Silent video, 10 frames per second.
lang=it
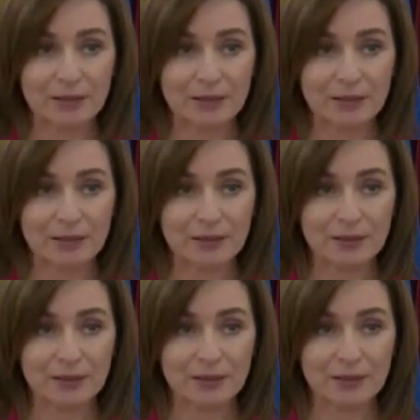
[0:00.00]
hanno
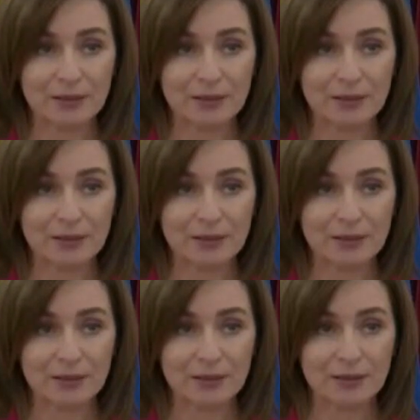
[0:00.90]
concordato che le nuove
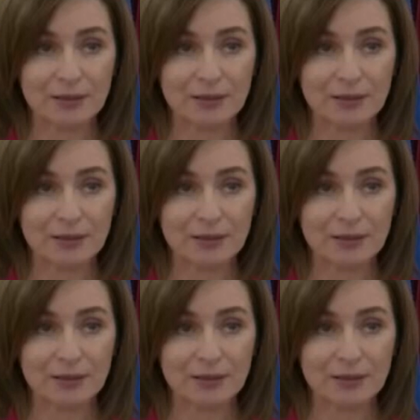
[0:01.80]
relazioni bilaterali